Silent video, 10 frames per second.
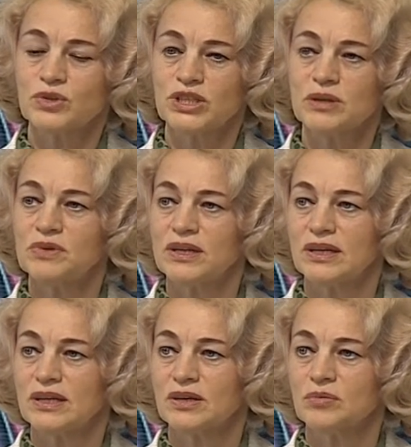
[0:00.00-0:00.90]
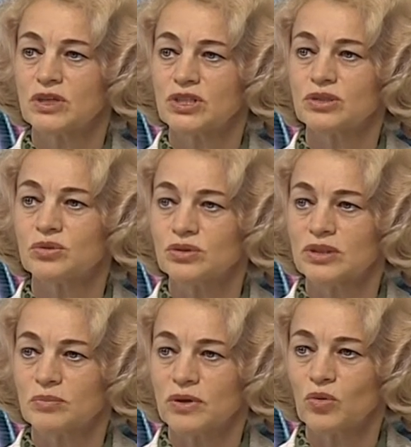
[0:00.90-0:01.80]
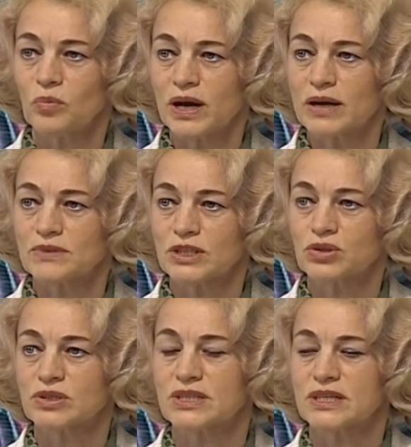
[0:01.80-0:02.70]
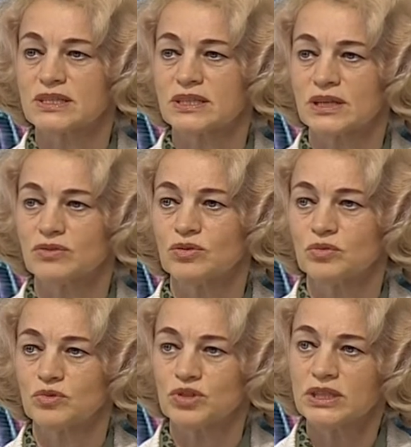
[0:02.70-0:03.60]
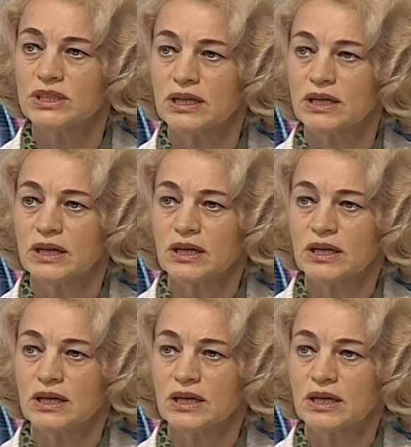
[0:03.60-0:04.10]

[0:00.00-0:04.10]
учебники мы ежегодно покупаем за счет средств краевого бюджета.